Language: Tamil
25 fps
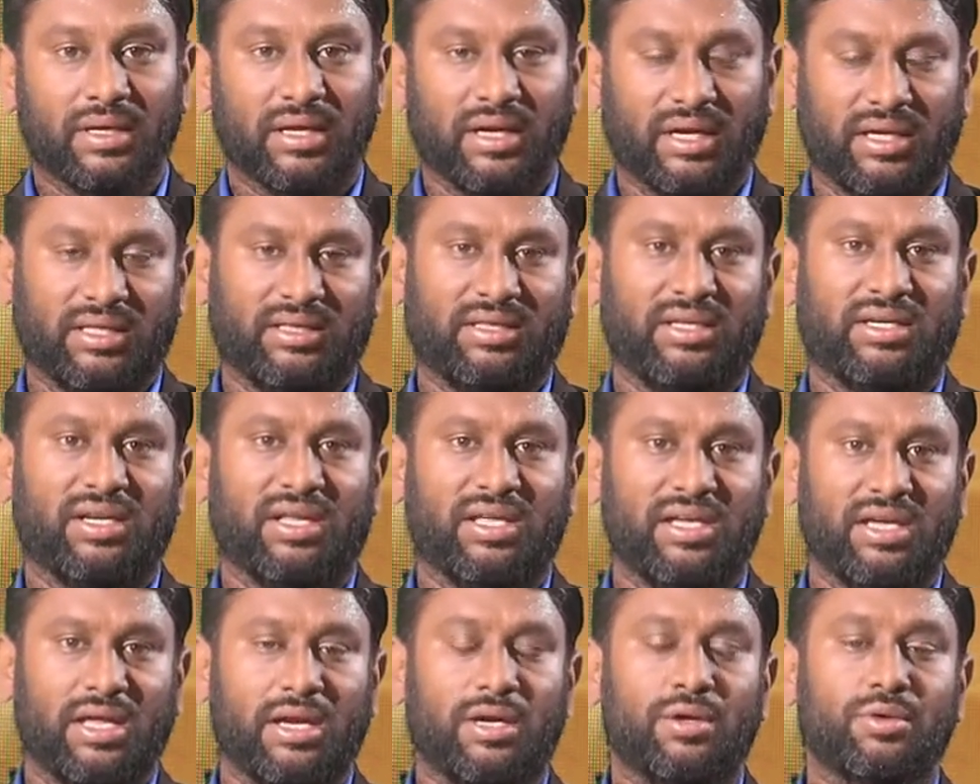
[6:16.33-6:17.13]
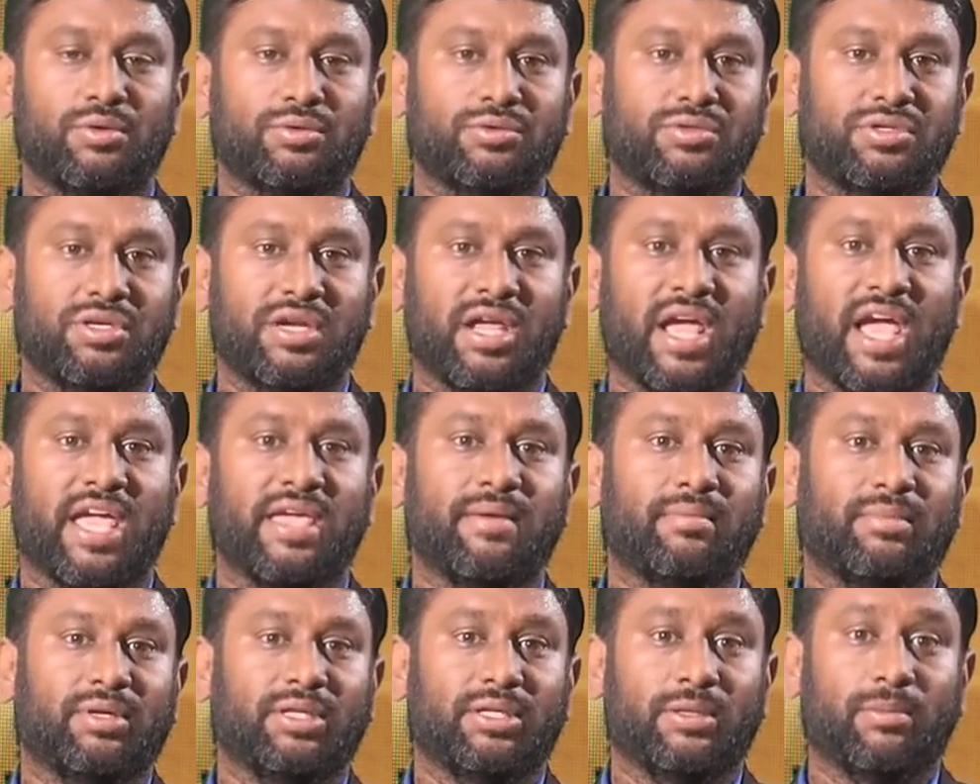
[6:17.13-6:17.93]
கிட்டத்தட்ட எழுநூற்றி
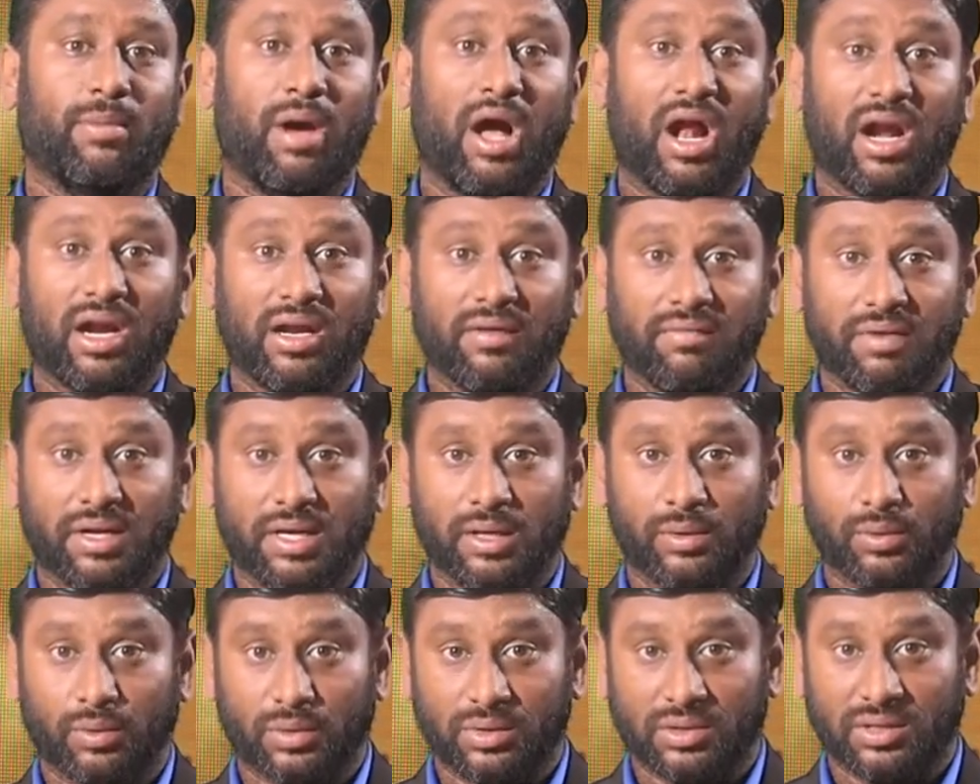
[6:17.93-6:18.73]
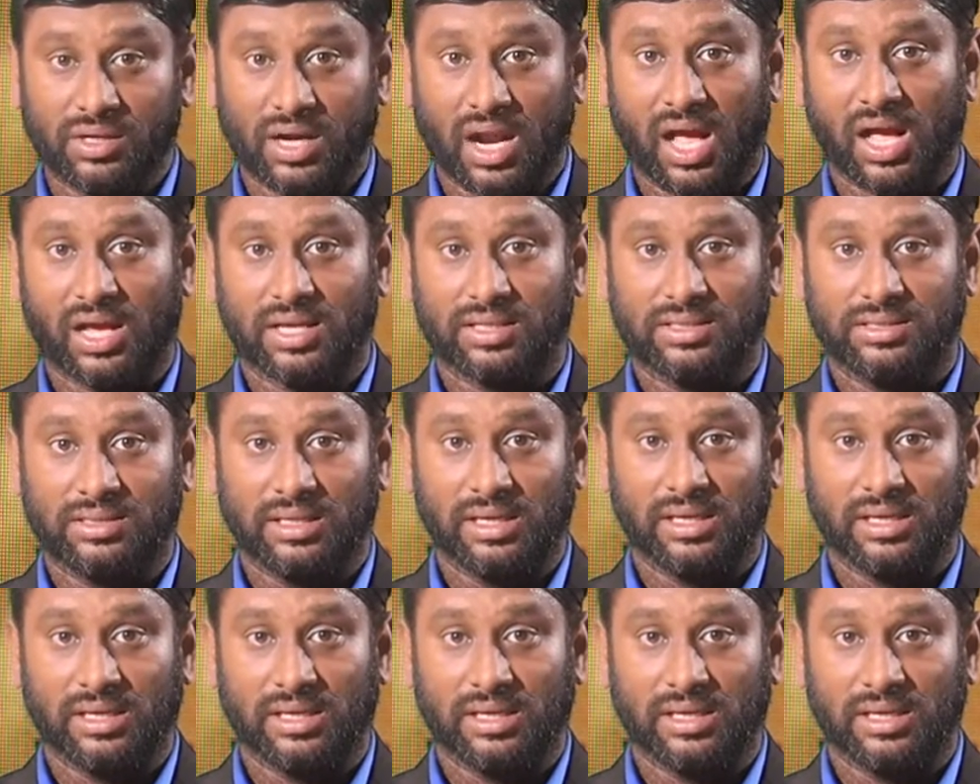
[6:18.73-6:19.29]
ஐம்பது மாணவிகள் ஒன்றாக